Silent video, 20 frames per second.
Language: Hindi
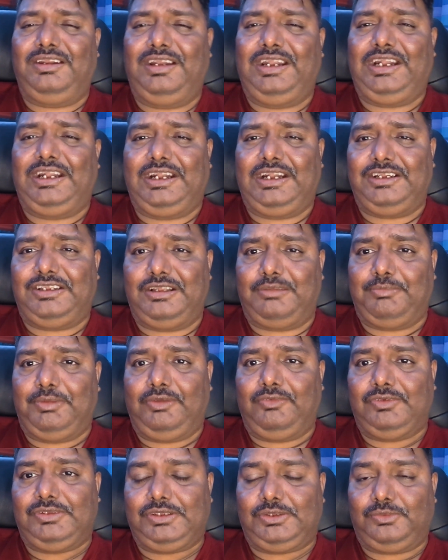लेट नाइट
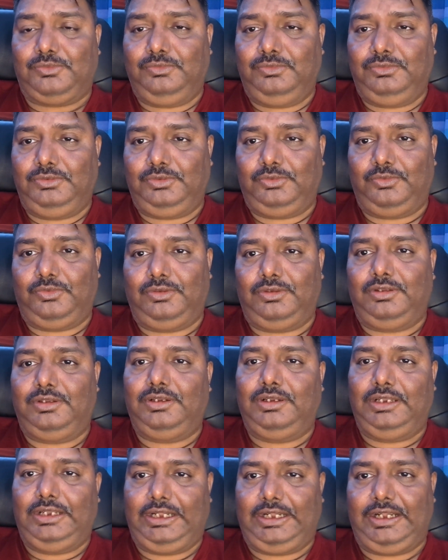जामेंगे वैसे तो तो
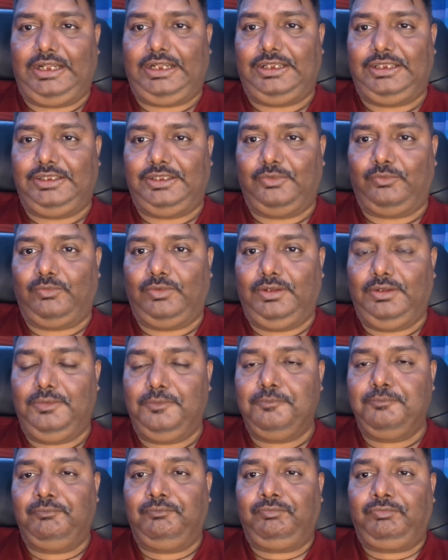लेट नाइट ही जाऊँगा
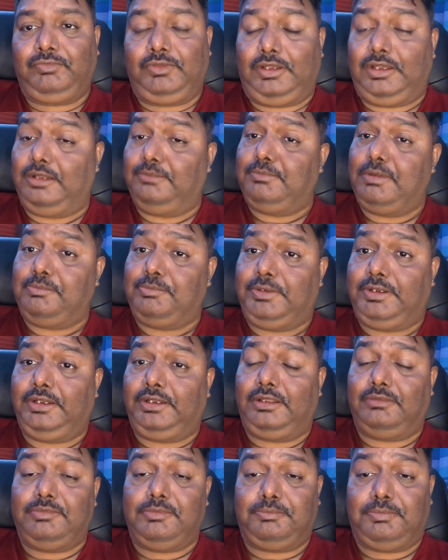कल बैडमिंटन
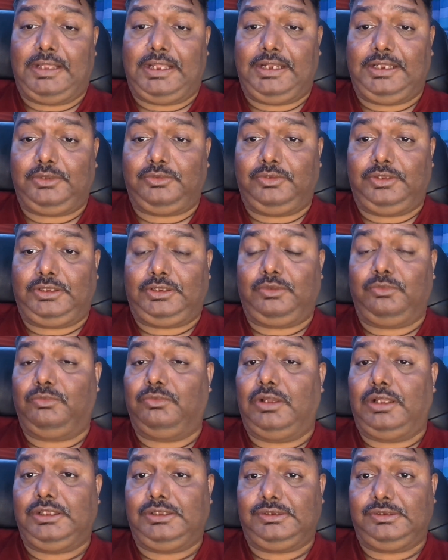का भी प्लान है तो देखता
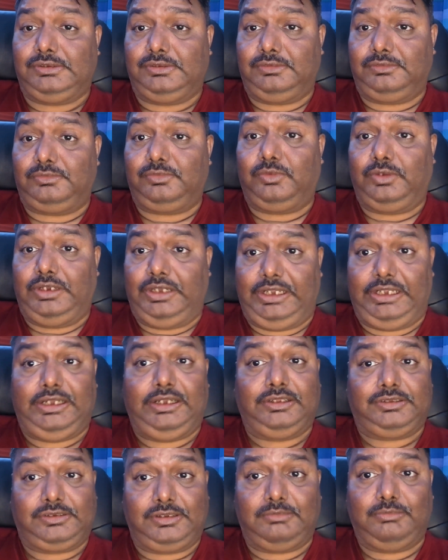हूँ आज थोड़ी नींद
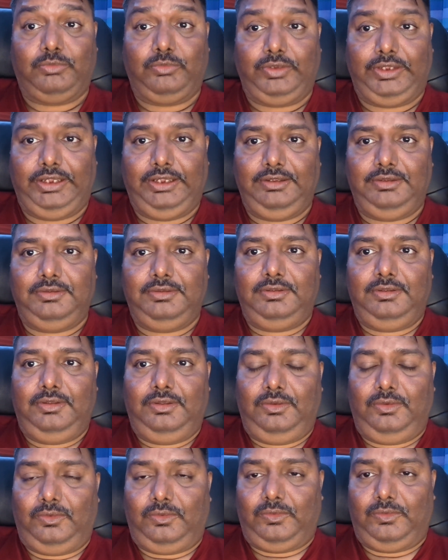डिस्टर्ब होगी
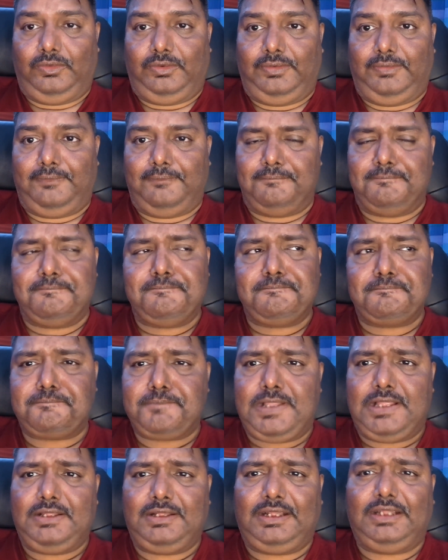और
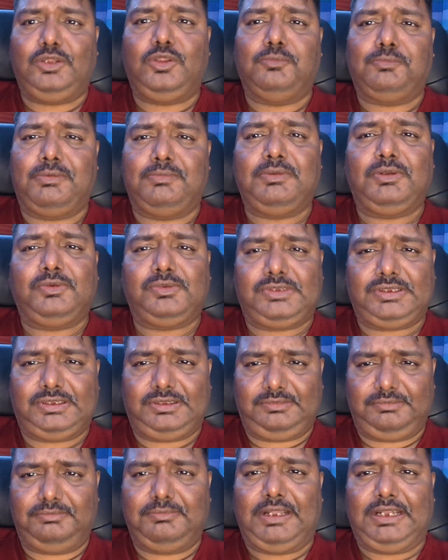um, कल दोपहर में
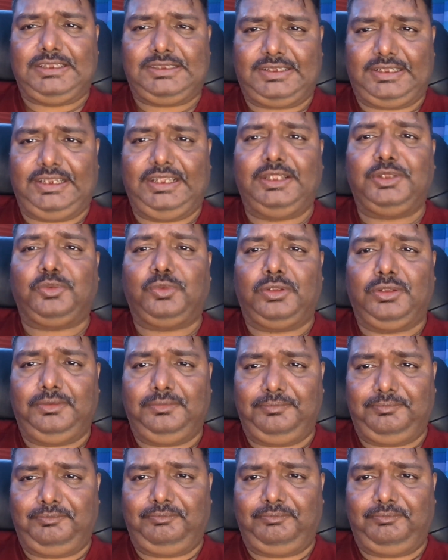कुछ मैनेज करेंगे थोड़ा